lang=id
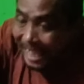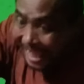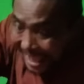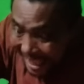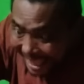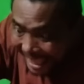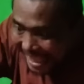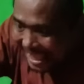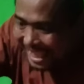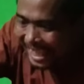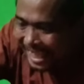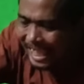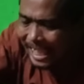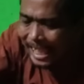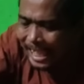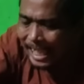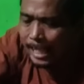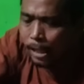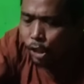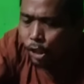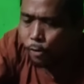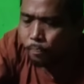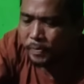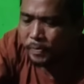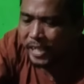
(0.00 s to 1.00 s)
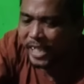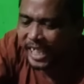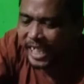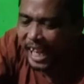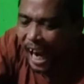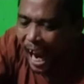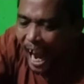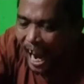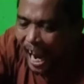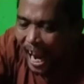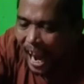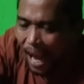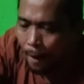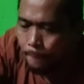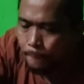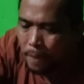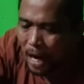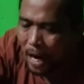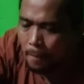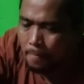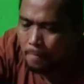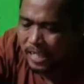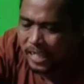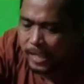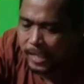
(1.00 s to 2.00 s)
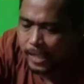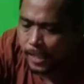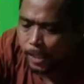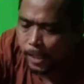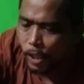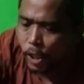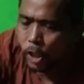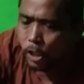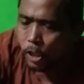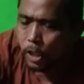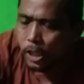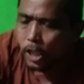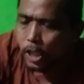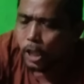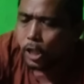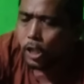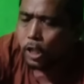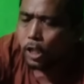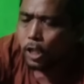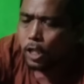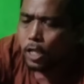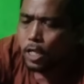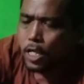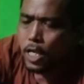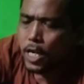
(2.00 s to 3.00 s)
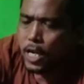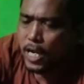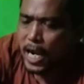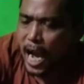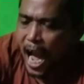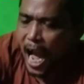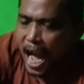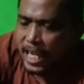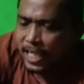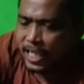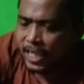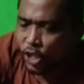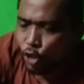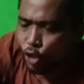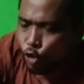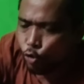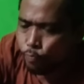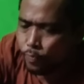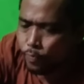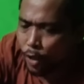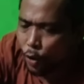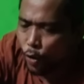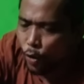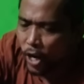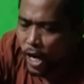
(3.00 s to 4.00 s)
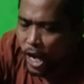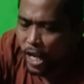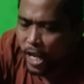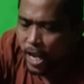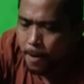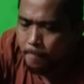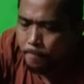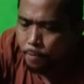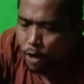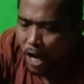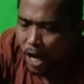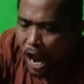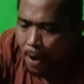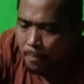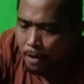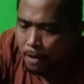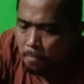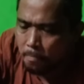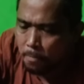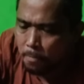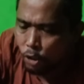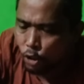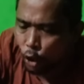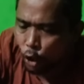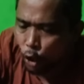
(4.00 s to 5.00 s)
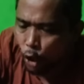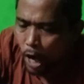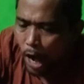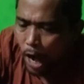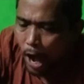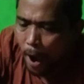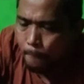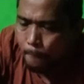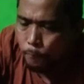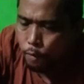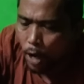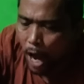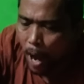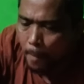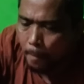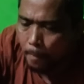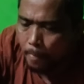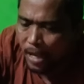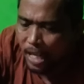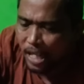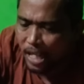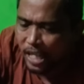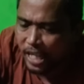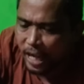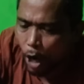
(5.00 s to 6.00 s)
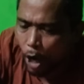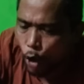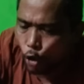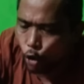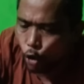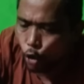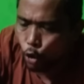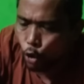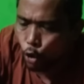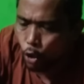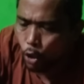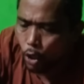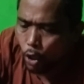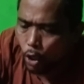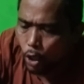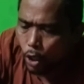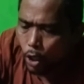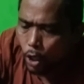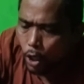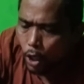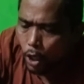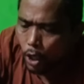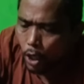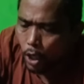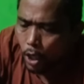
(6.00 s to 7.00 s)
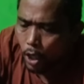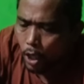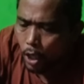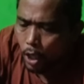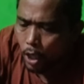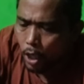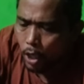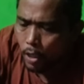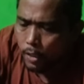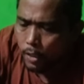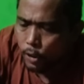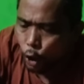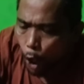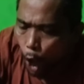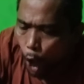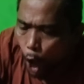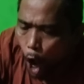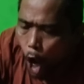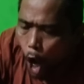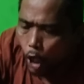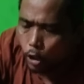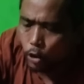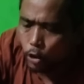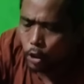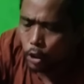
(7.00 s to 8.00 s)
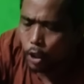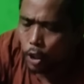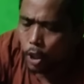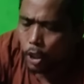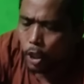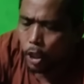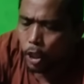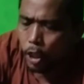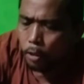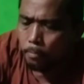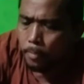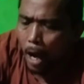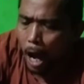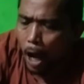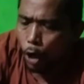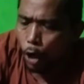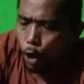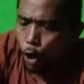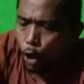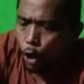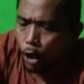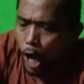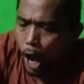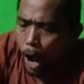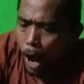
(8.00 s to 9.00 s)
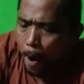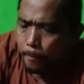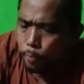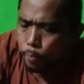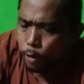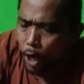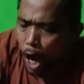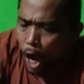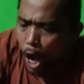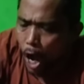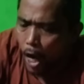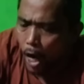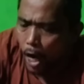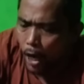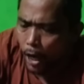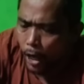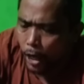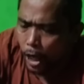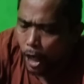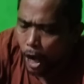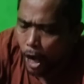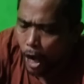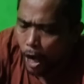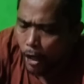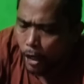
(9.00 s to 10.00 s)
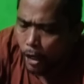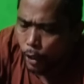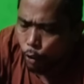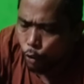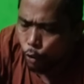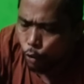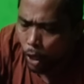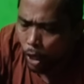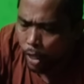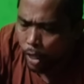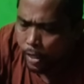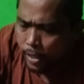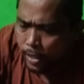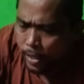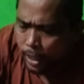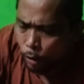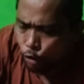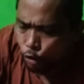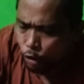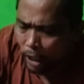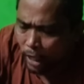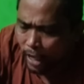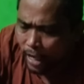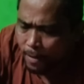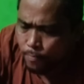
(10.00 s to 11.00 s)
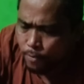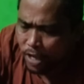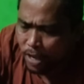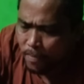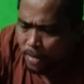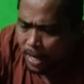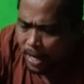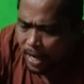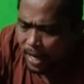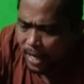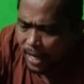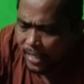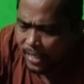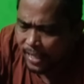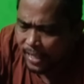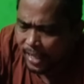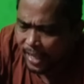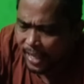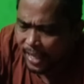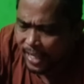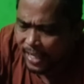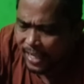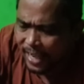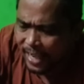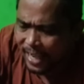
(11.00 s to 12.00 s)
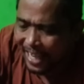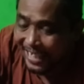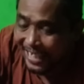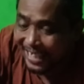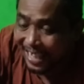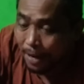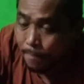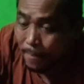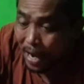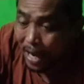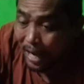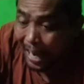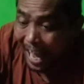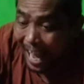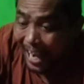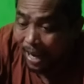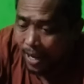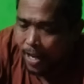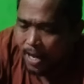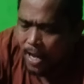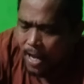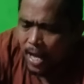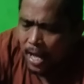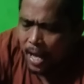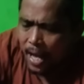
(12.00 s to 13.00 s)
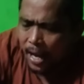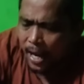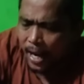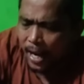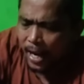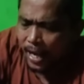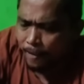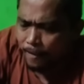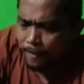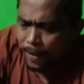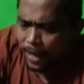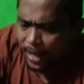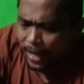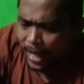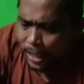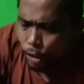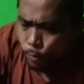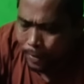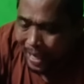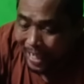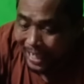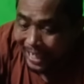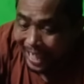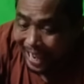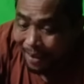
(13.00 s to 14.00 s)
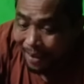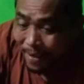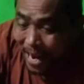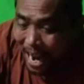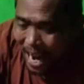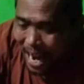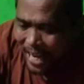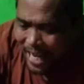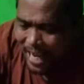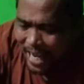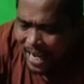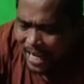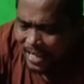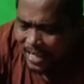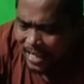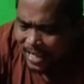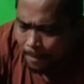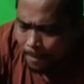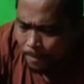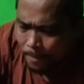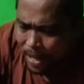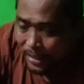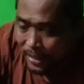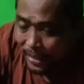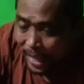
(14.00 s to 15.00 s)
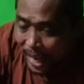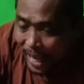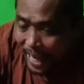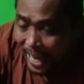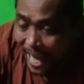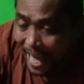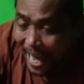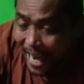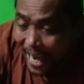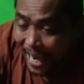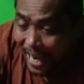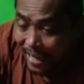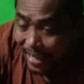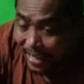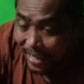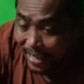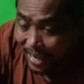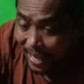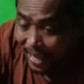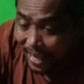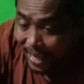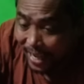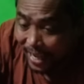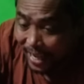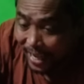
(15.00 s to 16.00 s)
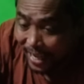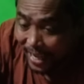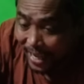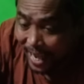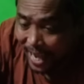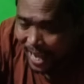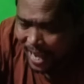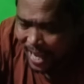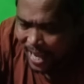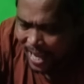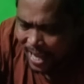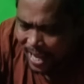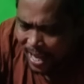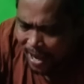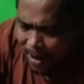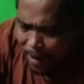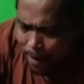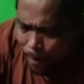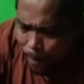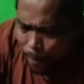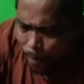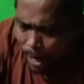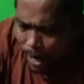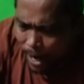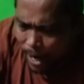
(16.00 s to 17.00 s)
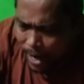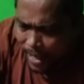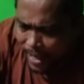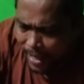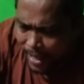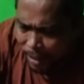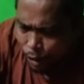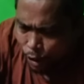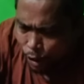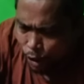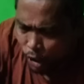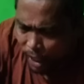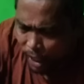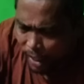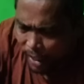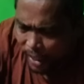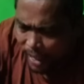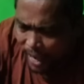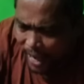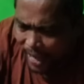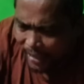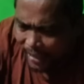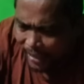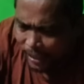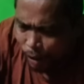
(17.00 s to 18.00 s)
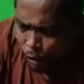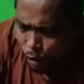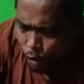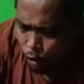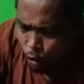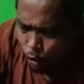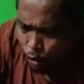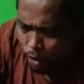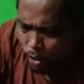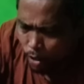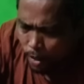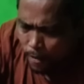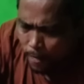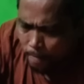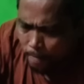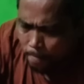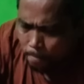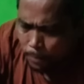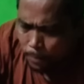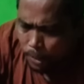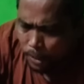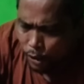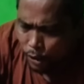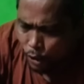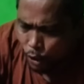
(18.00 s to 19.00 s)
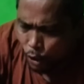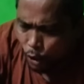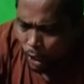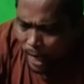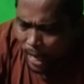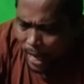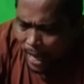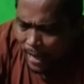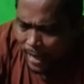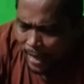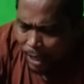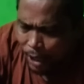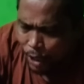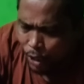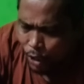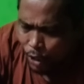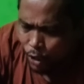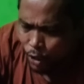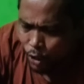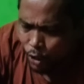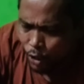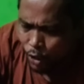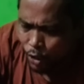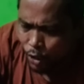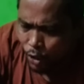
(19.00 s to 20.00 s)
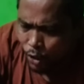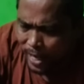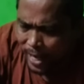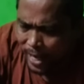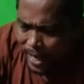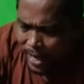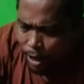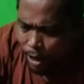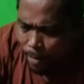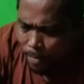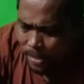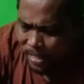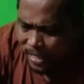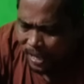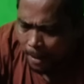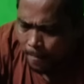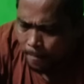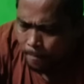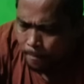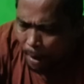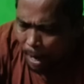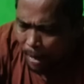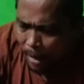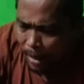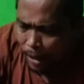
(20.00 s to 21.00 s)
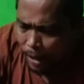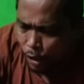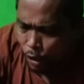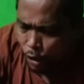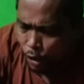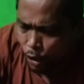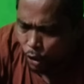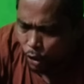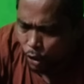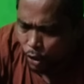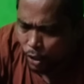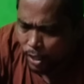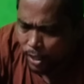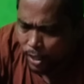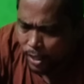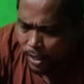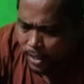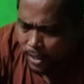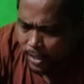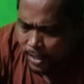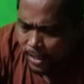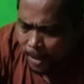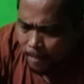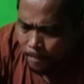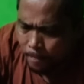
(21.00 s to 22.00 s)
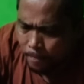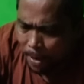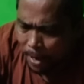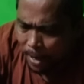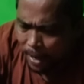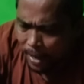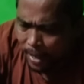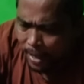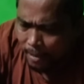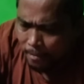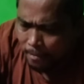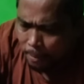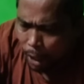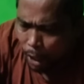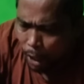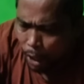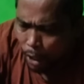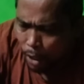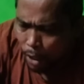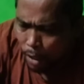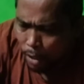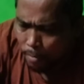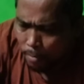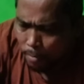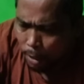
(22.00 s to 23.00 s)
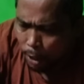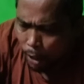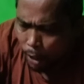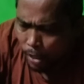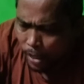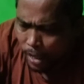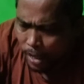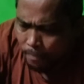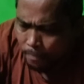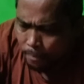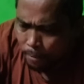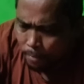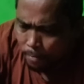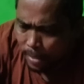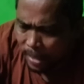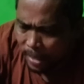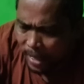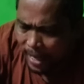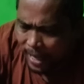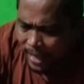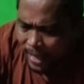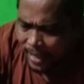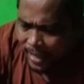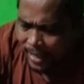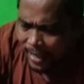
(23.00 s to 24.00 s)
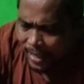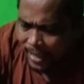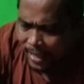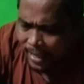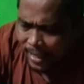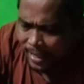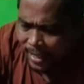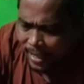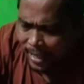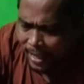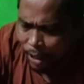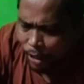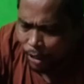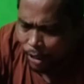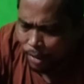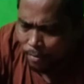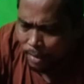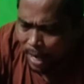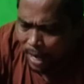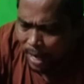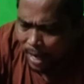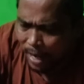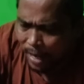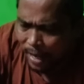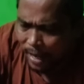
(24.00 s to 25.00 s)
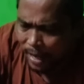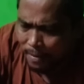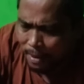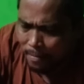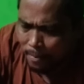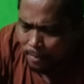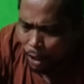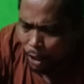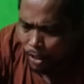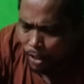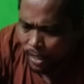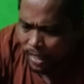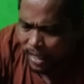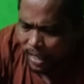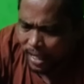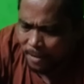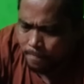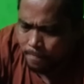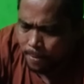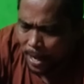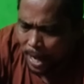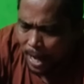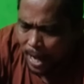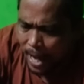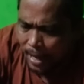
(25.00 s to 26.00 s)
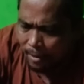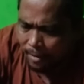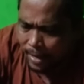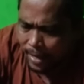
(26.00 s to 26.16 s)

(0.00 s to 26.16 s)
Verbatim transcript: Ah, aku pecahkan lah kepala biji kau tuh. Ha? Ngasih super win aja pun lama betul lah pula biji kau tuh. Eh, trot! Oi, oh, makona pura lagi dia. Di kurang satu tadi dia punya barang ada seragam di sana. di kesana air. Lewat lagi. Cuma kesana kamera. Dihantamnya cangkir. Tarik lagi kah? Wahai kau seragam nakatilu. Betulah kau dari dalam sempak itu. Sempak yang bolong-bolongnya pun mending. Kalau di belakang ini mah bolongnya di depan.